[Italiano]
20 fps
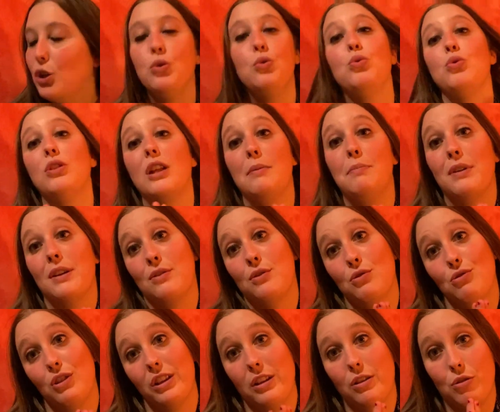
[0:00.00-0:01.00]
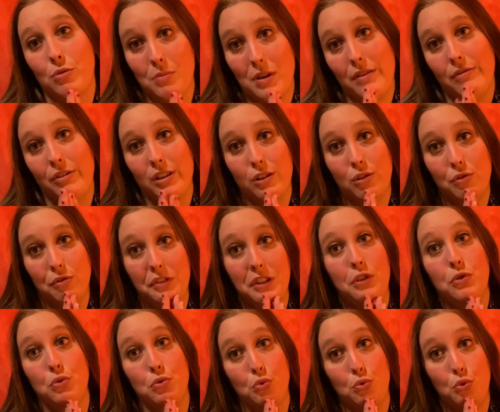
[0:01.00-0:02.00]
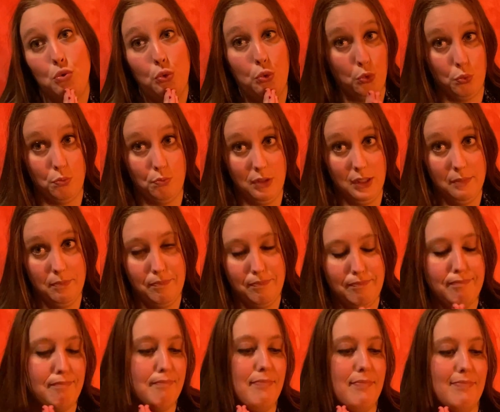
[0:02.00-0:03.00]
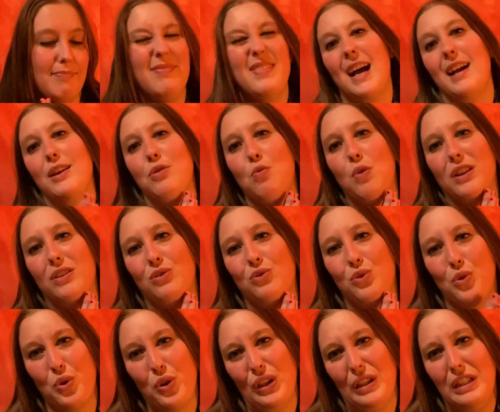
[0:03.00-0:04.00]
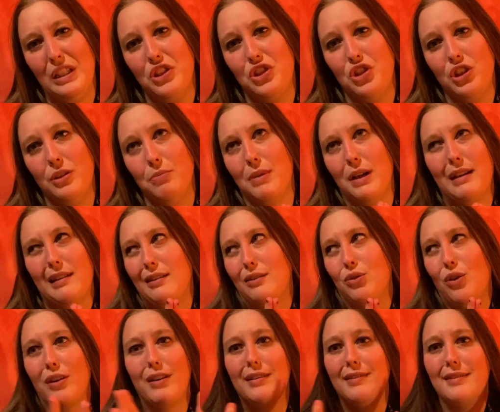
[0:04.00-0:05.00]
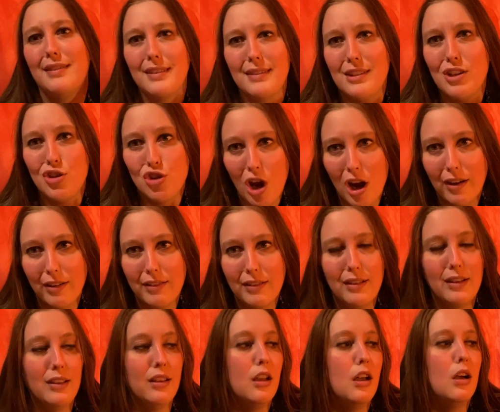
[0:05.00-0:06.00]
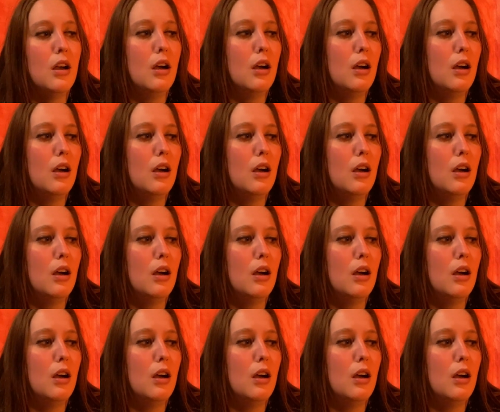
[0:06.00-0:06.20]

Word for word: tutte le persone che ormai fanno video su YouTube, dai 14, ma credo anche 13 anni,